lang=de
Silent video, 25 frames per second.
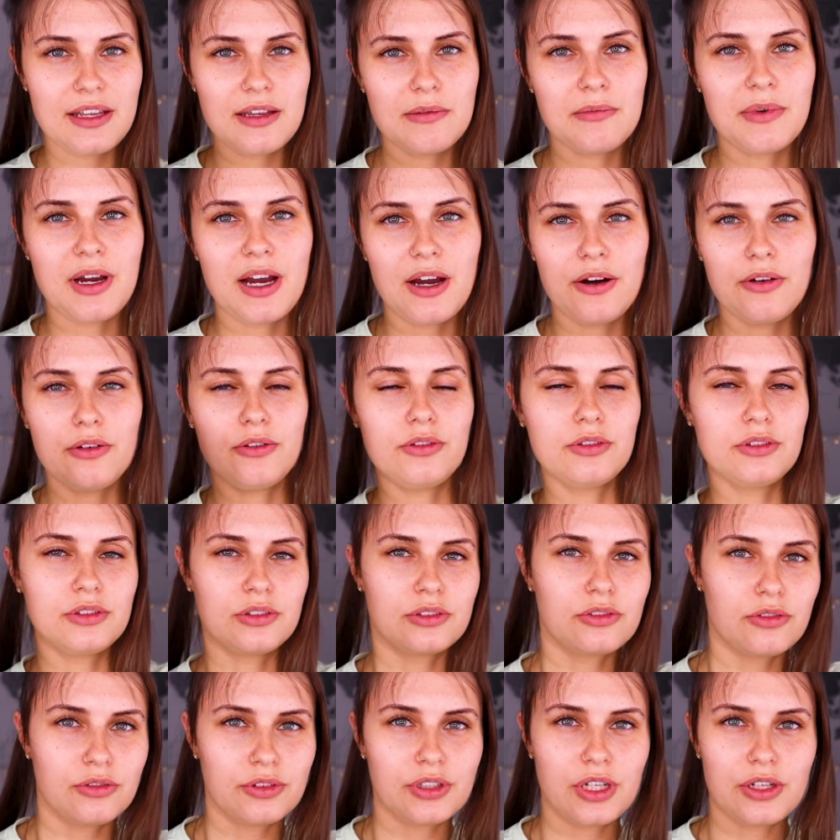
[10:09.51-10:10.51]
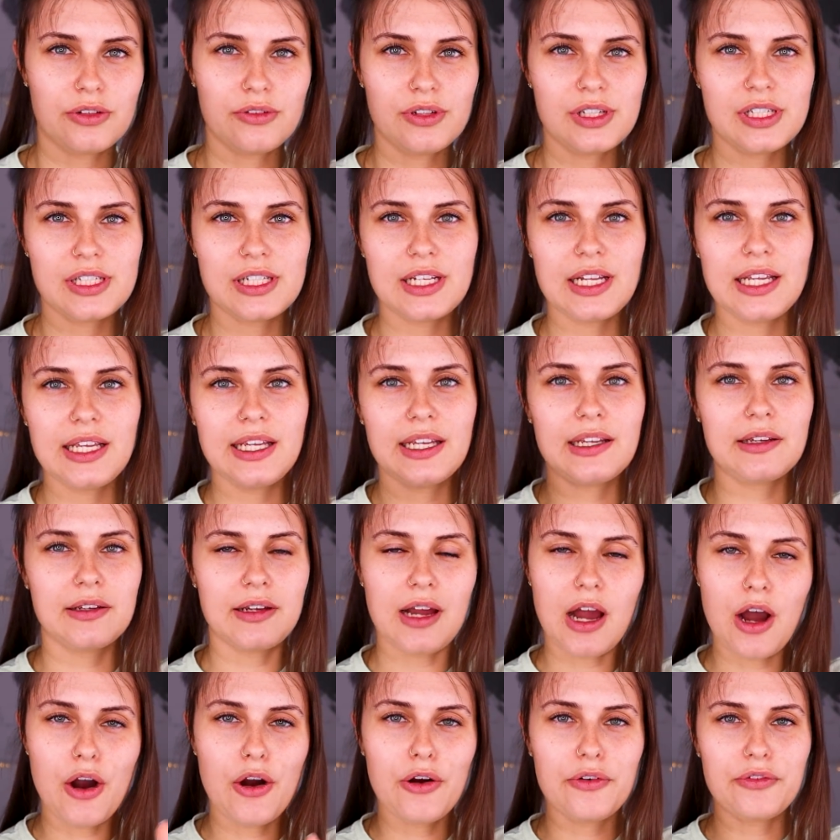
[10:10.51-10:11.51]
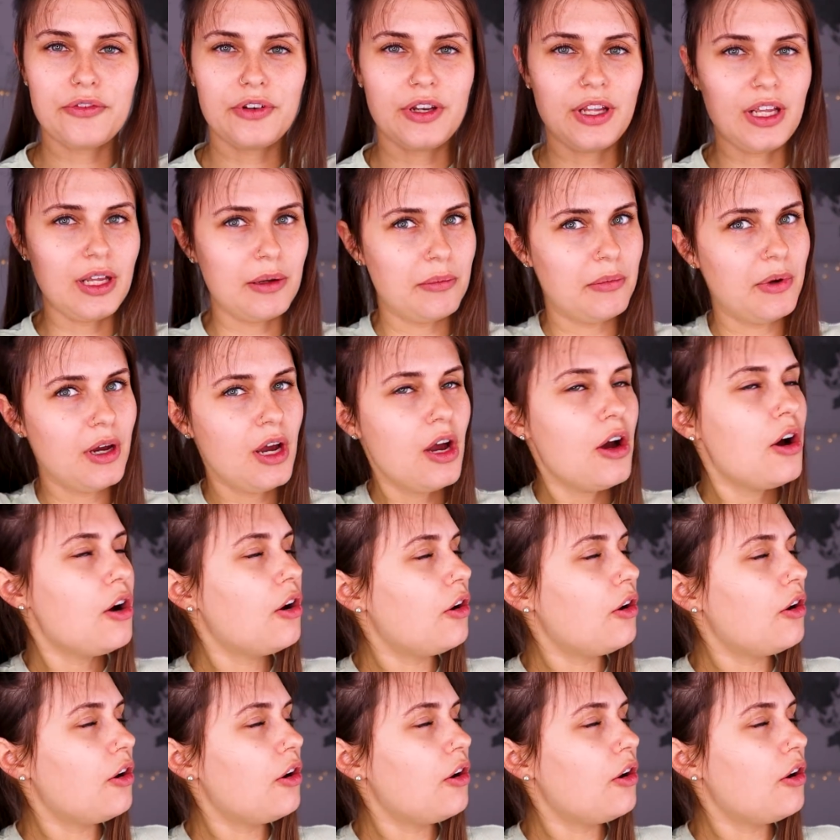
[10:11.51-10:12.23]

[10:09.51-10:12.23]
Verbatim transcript: Immer unten drunter durchlegen, aufnehmen